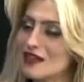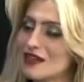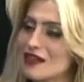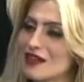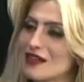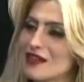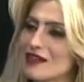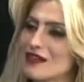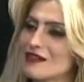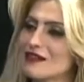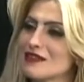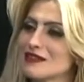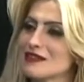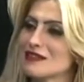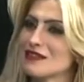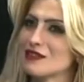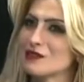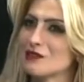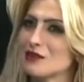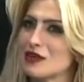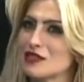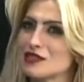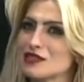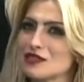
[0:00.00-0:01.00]
Teşekkür evet Sayın
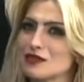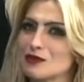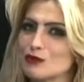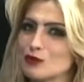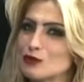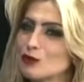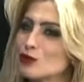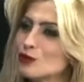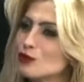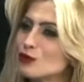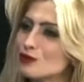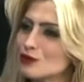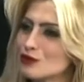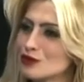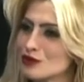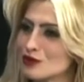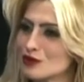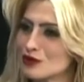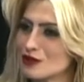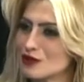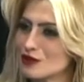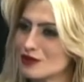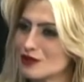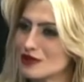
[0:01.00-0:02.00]
Başkanım
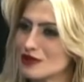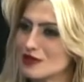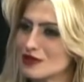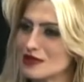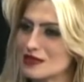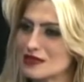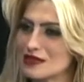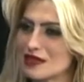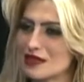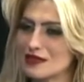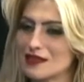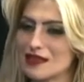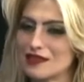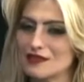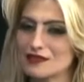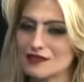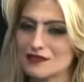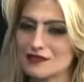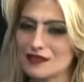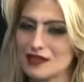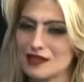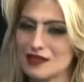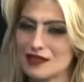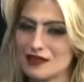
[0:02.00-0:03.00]
kültür sanat
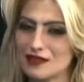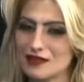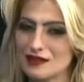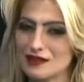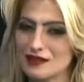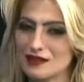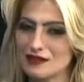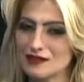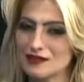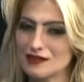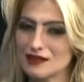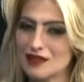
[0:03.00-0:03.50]
ve